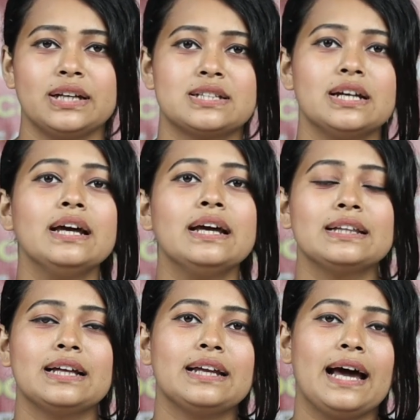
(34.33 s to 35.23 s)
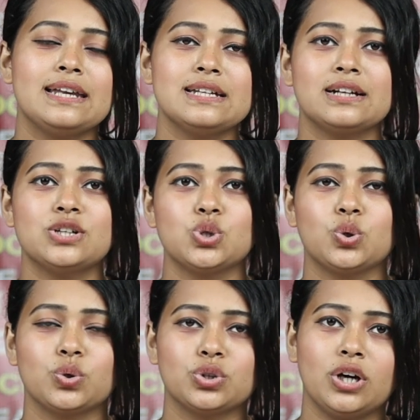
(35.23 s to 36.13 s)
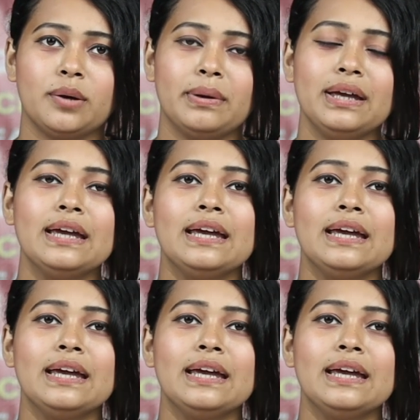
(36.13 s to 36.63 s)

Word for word: ক্ষেত্রে তাদের আইডি কার্ড শো করতে হবে